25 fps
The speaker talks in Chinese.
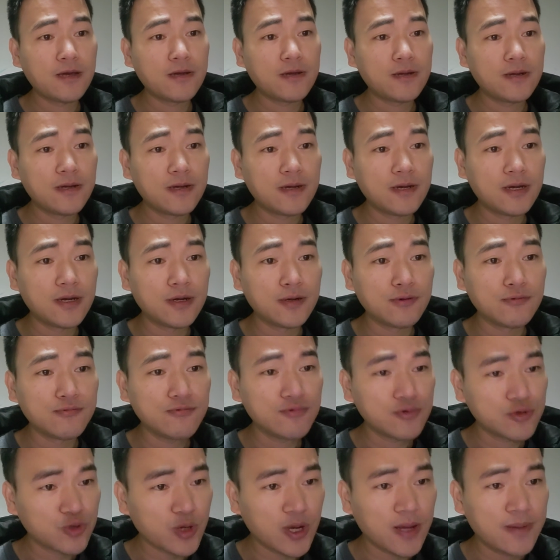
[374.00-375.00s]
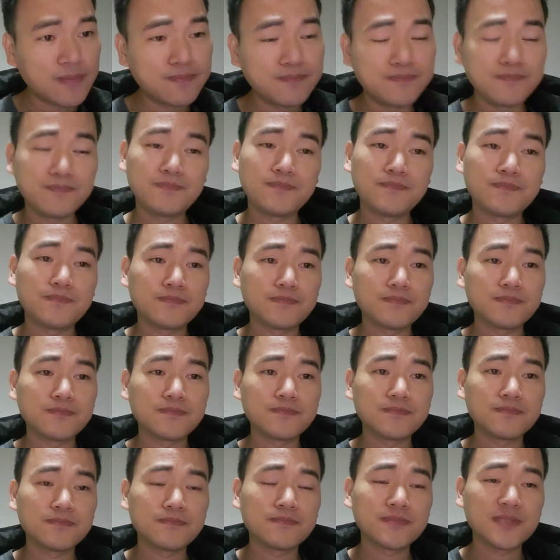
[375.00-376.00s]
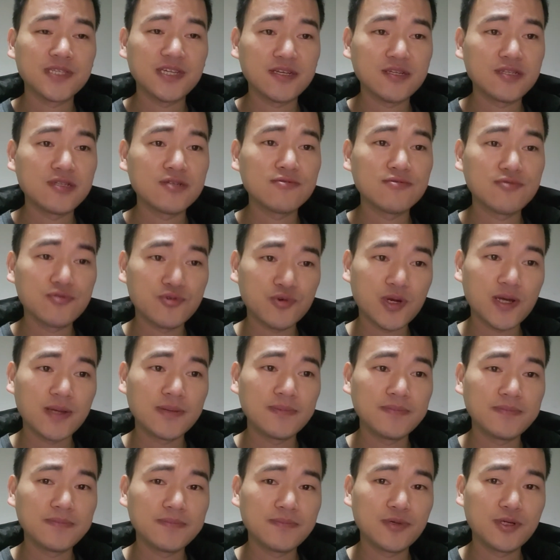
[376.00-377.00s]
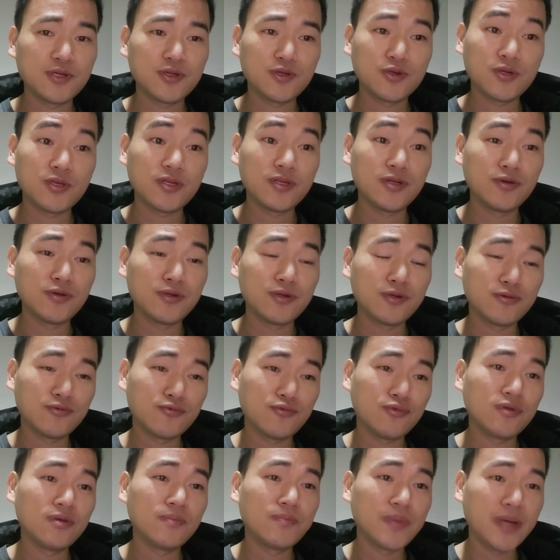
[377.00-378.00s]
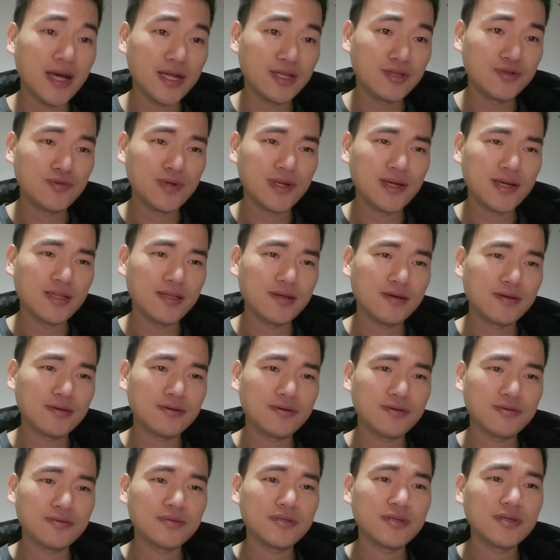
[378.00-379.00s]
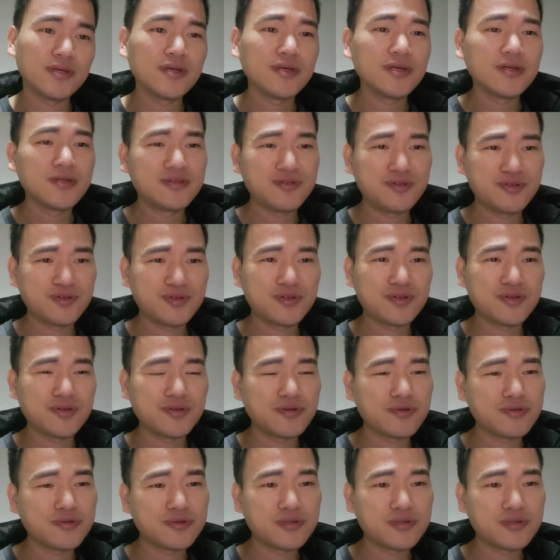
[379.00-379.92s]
呃误传，这个是误传，或者说有人故意编出来的，就是。